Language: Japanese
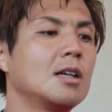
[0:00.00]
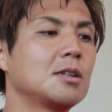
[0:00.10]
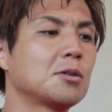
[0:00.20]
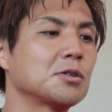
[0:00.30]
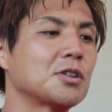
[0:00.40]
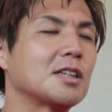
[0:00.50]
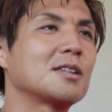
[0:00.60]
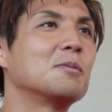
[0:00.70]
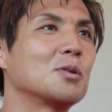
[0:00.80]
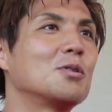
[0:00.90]
どことやっ
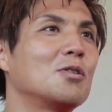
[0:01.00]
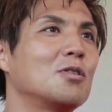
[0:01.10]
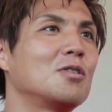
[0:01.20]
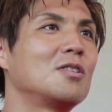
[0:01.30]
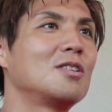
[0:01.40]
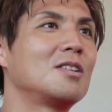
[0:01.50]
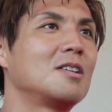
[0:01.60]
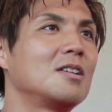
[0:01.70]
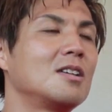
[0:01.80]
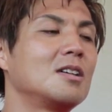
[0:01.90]
てもこ
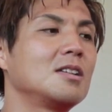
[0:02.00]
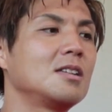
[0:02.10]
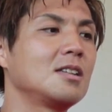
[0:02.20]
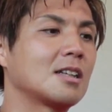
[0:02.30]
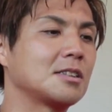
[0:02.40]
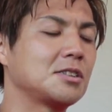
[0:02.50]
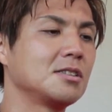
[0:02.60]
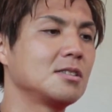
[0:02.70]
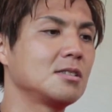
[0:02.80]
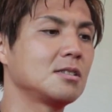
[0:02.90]
うなんか。
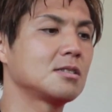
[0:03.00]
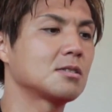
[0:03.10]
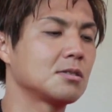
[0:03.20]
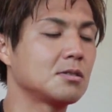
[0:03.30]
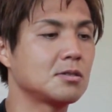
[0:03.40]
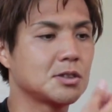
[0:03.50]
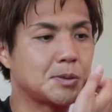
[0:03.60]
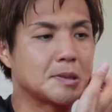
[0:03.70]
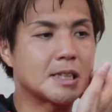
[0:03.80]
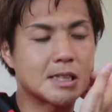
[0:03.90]
その自
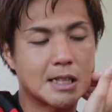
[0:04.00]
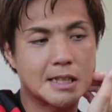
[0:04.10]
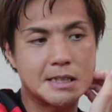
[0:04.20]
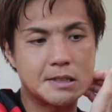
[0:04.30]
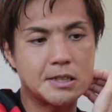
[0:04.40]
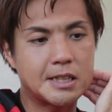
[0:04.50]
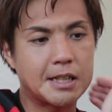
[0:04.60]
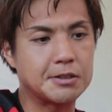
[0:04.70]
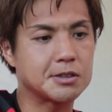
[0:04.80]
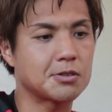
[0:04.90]
分たちが築い
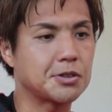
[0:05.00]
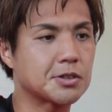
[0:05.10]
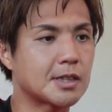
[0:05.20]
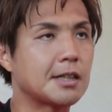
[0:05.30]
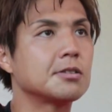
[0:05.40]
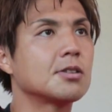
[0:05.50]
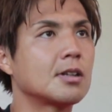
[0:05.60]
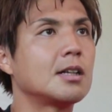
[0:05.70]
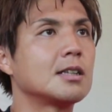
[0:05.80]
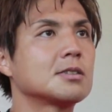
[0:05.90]
てるそういうスタイルと
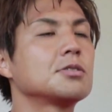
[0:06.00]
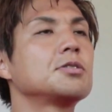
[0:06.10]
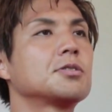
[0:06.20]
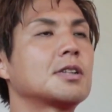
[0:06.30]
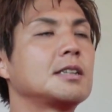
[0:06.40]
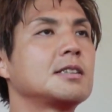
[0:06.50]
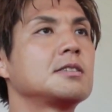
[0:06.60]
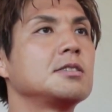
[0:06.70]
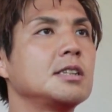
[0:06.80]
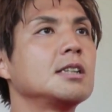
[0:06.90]
かそういうのを大
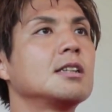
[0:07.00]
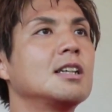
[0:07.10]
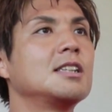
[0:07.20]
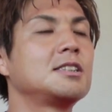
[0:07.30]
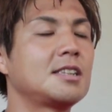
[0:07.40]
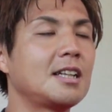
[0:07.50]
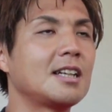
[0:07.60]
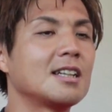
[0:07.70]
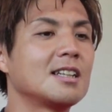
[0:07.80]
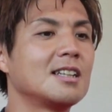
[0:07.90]
切にし
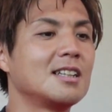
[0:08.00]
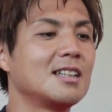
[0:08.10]
て、